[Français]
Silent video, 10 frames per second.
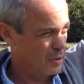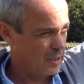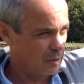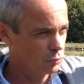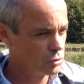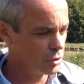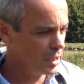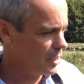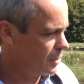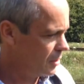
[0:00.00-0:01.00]
les rayons du
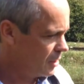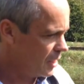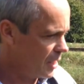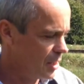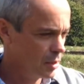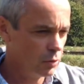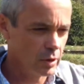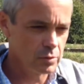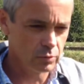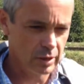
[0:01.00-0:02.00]
soleil et
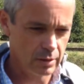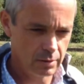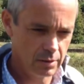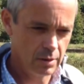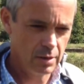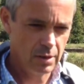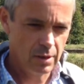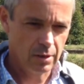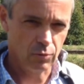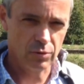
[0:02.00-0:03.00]
l'horizontale.
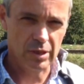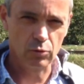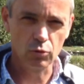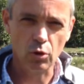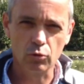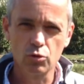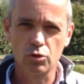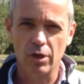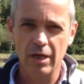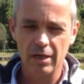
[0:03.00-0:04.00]
Donc cette hauteur du
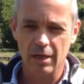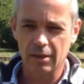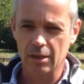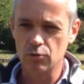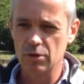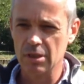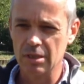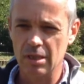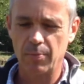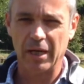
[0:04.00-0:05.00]
soleil est très
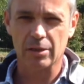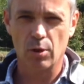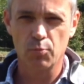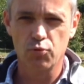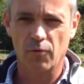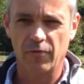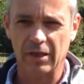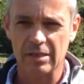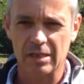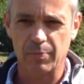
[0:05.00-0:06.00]
utilisée par exemple pour faire
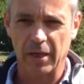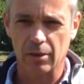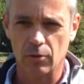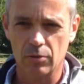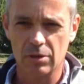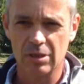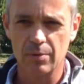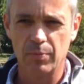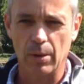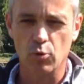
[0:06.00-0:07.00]
des expériences
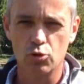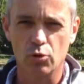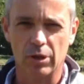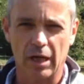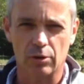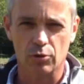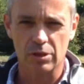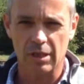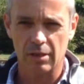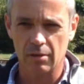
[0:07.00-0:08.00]
type la mesure
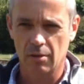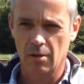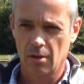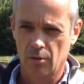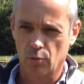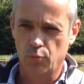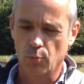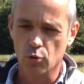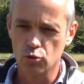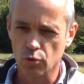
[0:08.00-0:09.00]
d'Eratosthène, pour
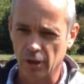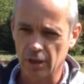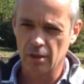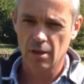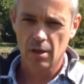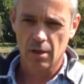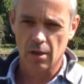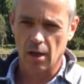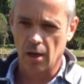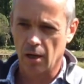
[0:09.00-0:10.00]
mesurer
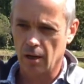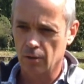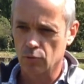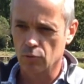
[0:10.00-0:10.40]
la,